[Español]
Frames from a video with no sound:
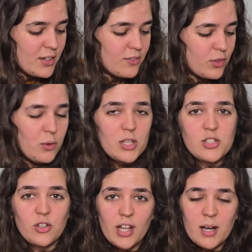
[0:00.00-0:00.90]
fue a
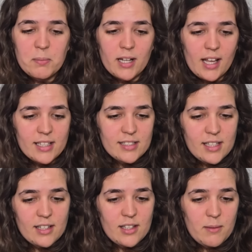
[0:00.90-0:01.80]
audicionar para
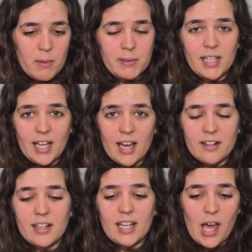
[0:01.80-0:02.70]
hacer el papel de
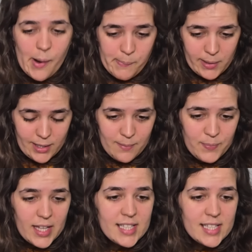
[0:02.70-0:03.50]
Karn en Apple,